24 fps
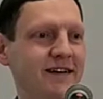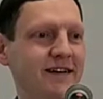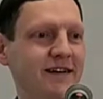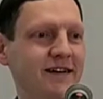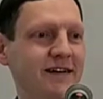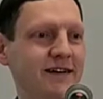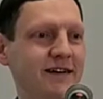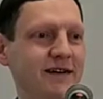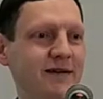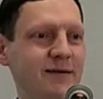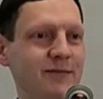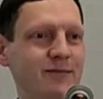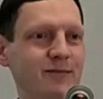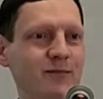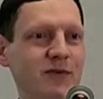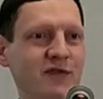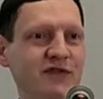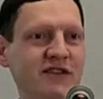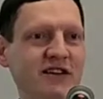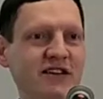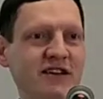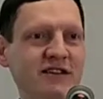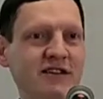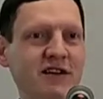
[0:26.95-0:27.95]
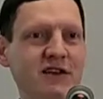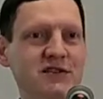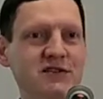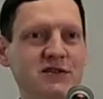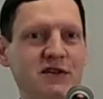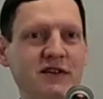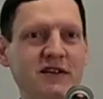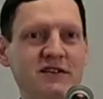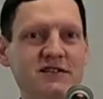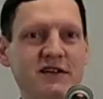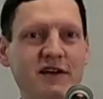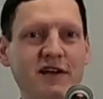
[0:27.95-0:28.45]
e, powtarzane jest
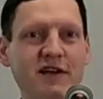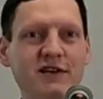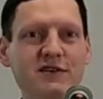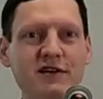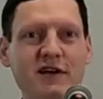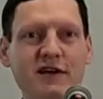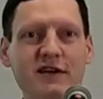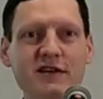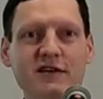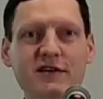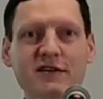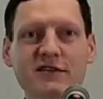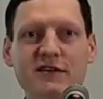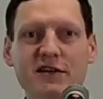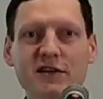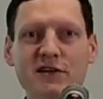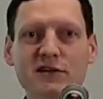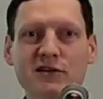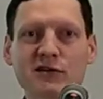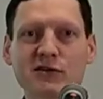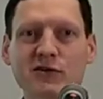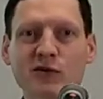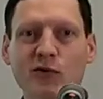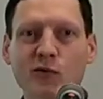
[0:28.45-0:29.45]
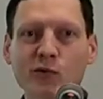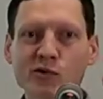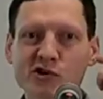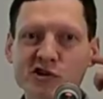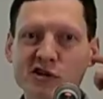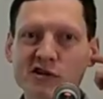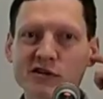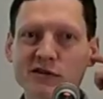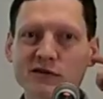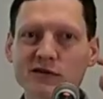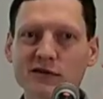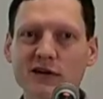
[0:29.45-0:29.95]
to na zajęciach, że nie tylko
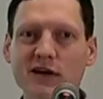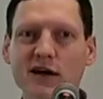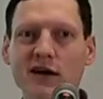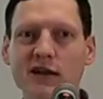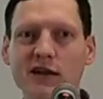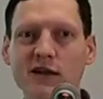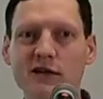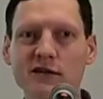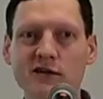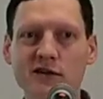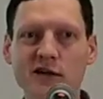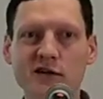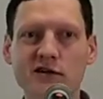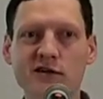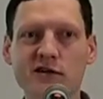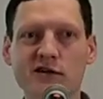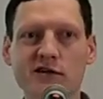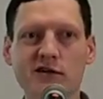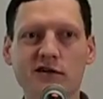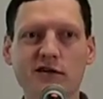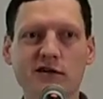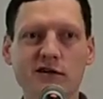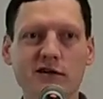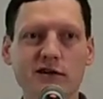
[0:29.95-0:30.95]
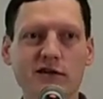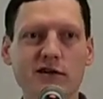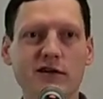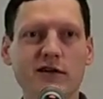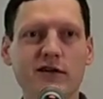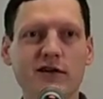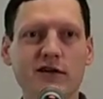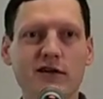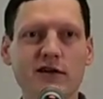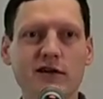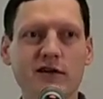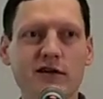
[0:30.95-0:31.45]
uszy, ale też
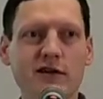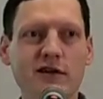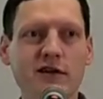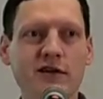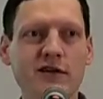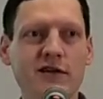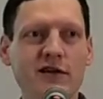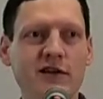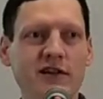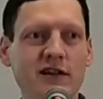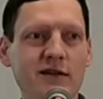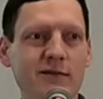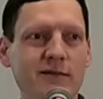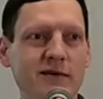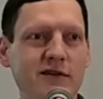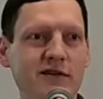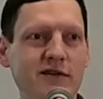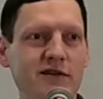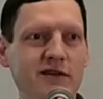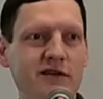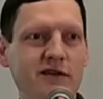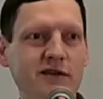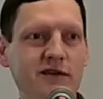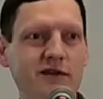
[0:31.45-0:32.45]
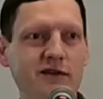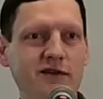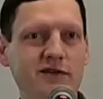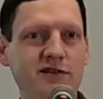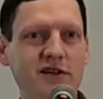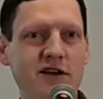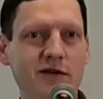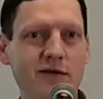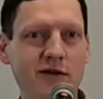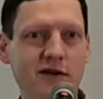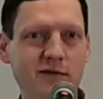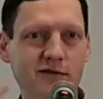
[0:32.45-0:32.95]
inne elementy
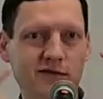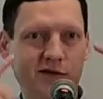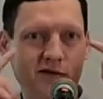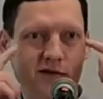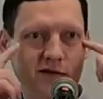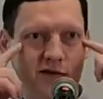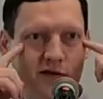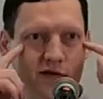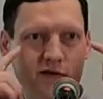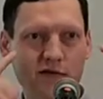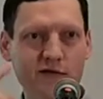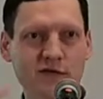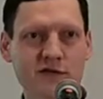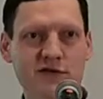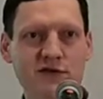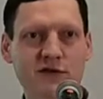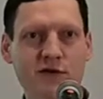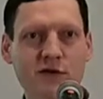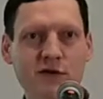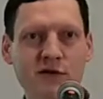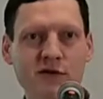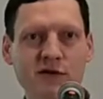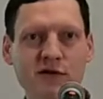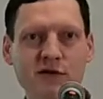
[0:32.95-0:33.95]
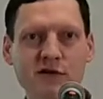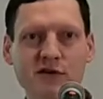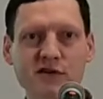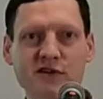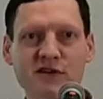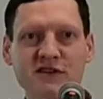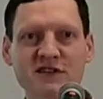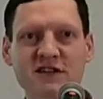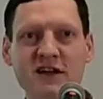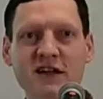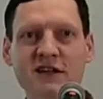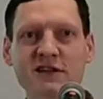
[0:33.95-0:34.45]
ciała, przykład wzrok
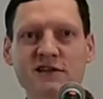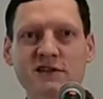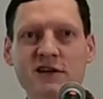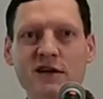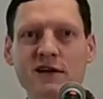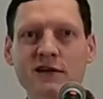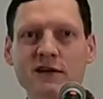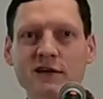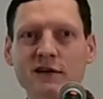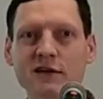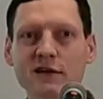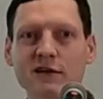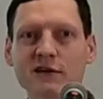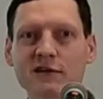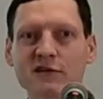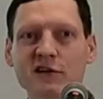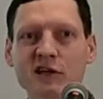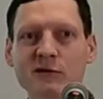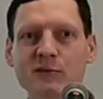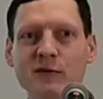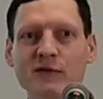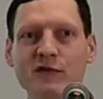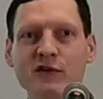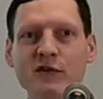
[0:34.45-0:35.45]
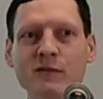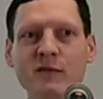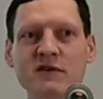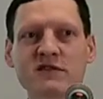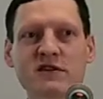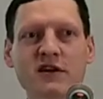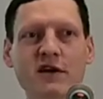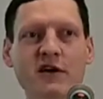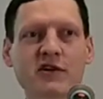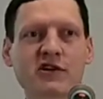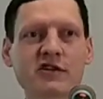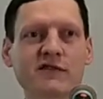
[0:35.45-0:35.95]
czy serce też powinno być
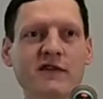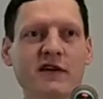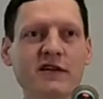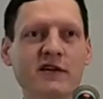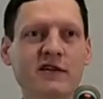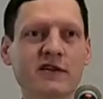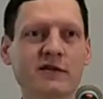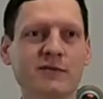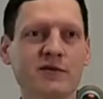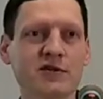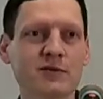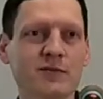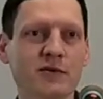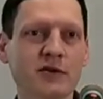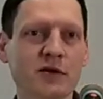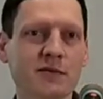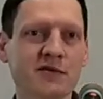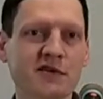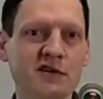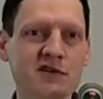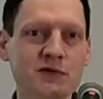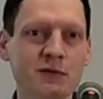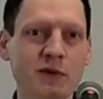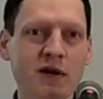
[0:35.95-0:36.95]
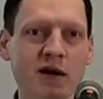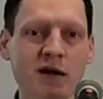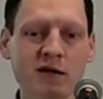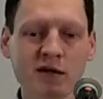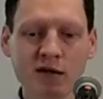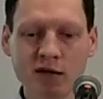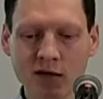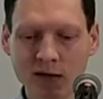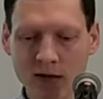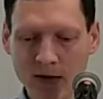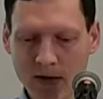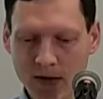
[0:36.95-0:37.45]
zaangażowane, żebyśmy dobrze
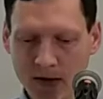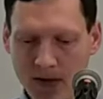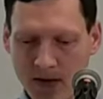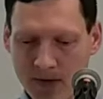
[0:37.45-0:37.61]
słuchali.